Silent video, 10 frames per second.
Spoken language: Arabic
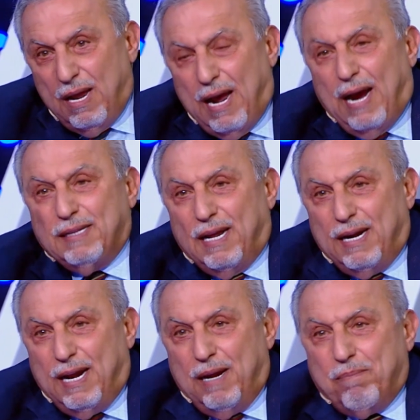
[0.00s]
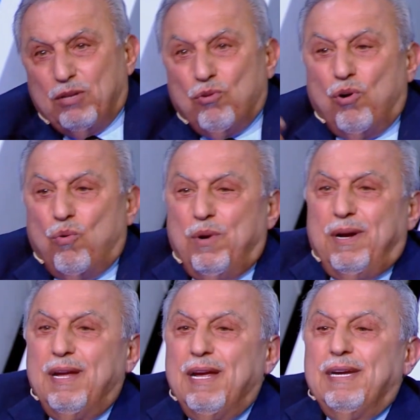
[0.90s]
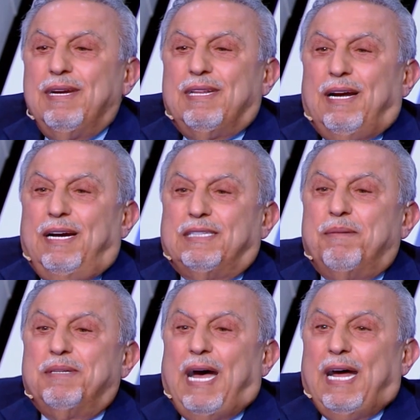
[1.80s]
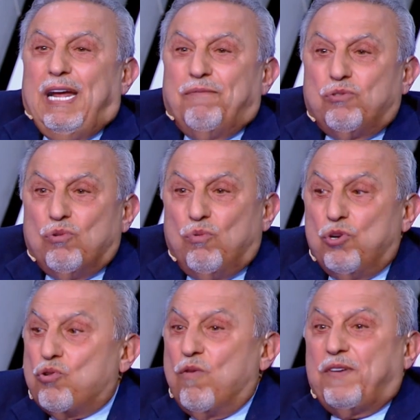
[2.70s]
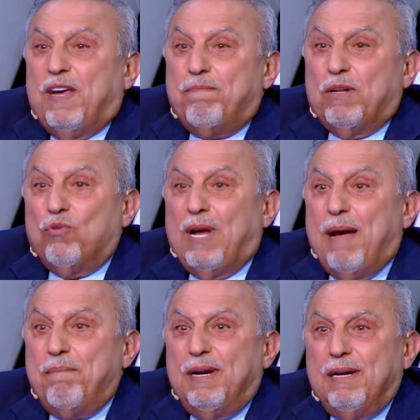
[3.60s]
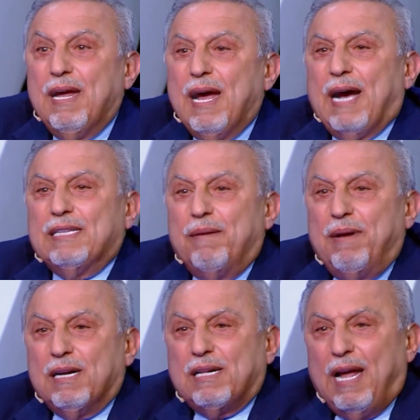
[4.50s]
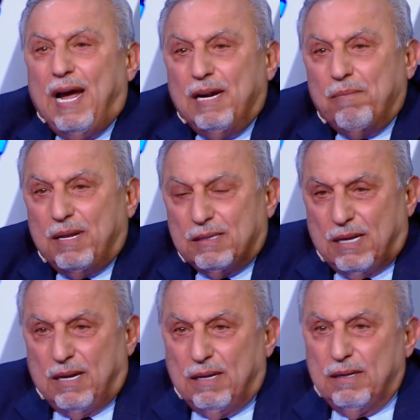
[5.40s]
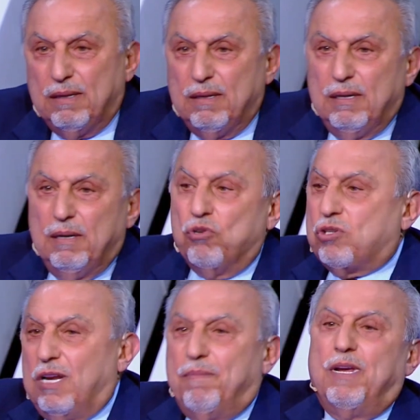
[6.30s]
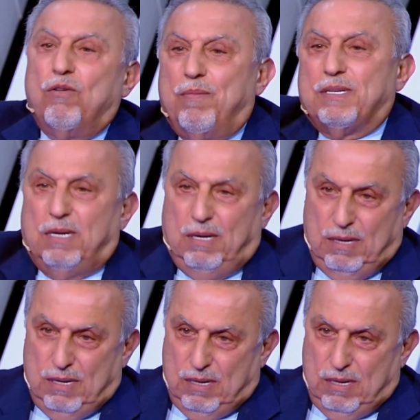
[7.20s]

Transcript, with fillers: هيدا النائب بده هو يعتمد على نفسه ويشوف كيف بده يأمن خدمات لأهل المنطقة مسلمين ومسيحيين